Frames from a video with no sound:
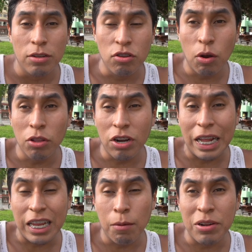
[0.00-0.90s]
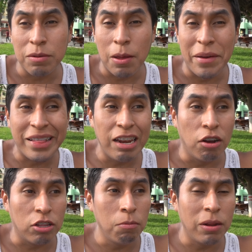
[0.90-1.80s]
Son las 4 de la tarde precisamente y lo
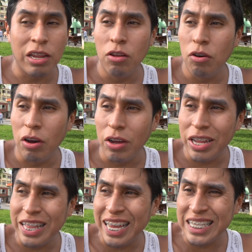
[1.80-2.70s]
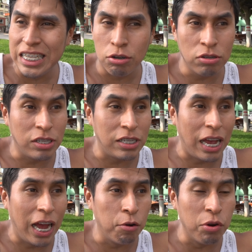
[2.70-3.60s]
que estamos planeado ahorita es irnos
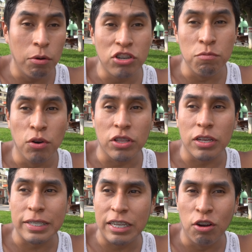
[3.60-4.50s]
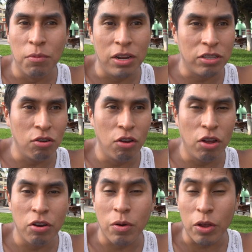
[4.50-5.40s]
a Nuevo Chimbote, así como el estilo
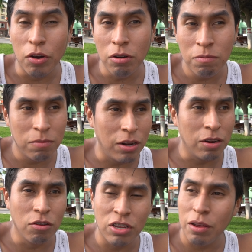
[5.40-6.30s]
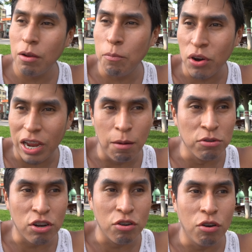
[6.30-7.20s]
de Nueva York. No sé por qué le
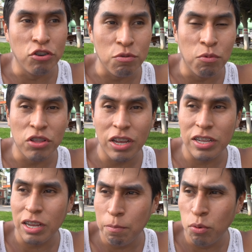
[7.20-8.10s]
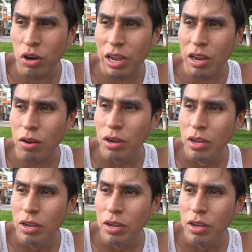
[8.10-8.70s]
pusieron Nuevo Chimbote, quizás porque